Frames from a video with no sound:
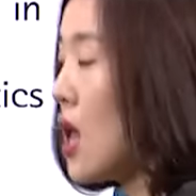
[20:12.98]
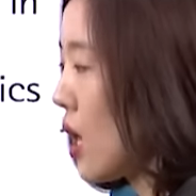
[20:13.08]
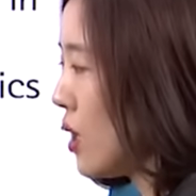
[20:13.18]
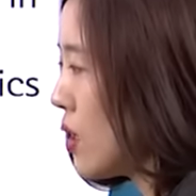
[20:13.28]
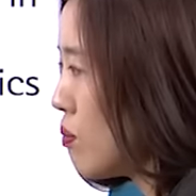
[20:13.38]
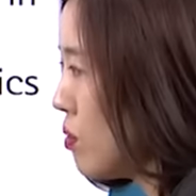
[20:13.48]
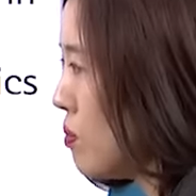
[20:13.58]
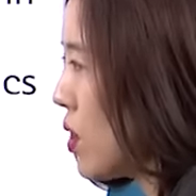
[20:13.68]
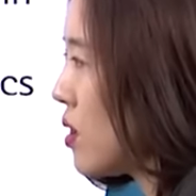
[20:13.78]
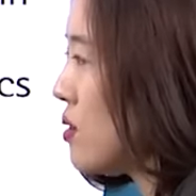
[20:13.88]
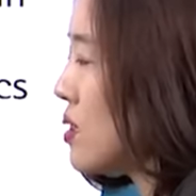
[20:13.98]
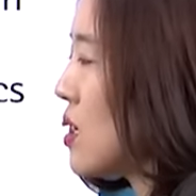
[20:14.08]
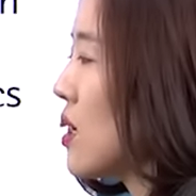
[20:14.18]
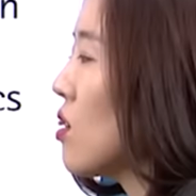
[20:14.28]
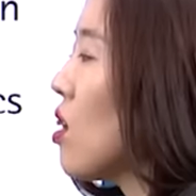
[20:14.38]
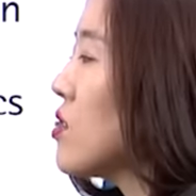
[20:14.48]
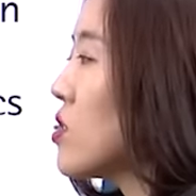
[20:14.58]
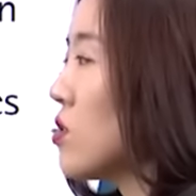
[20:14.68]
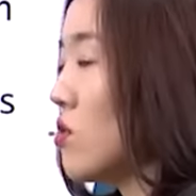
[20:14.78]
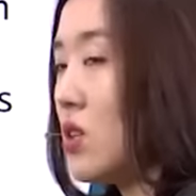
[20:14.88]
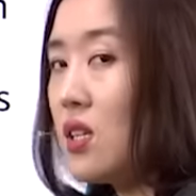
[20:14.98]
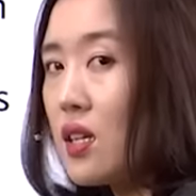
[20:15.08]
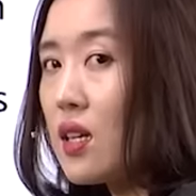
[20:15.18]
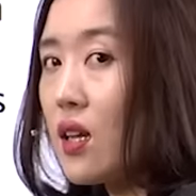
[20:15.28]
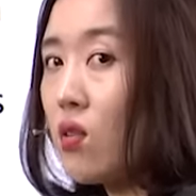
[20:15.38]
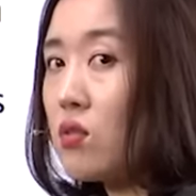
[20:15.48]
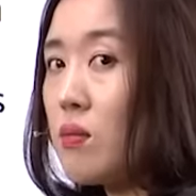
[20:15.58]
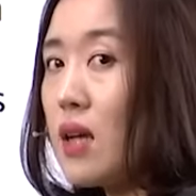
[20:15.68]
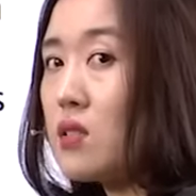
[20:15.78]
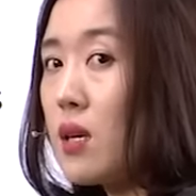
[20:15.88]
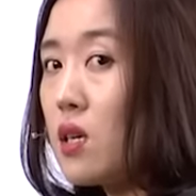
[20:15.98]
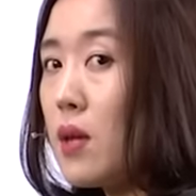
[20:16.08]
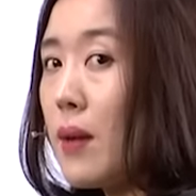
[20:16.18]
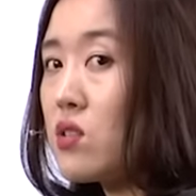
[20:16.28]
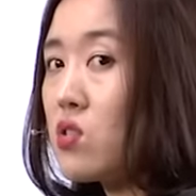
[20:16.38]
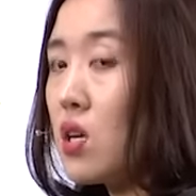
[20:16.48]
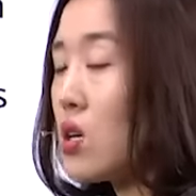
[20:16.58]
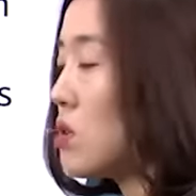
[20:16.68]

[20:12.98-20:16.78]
근데 분명히 그때 자기가 컨설턴트로 일을 했다고 그랬거든요. 마지막 이메일 발신자가.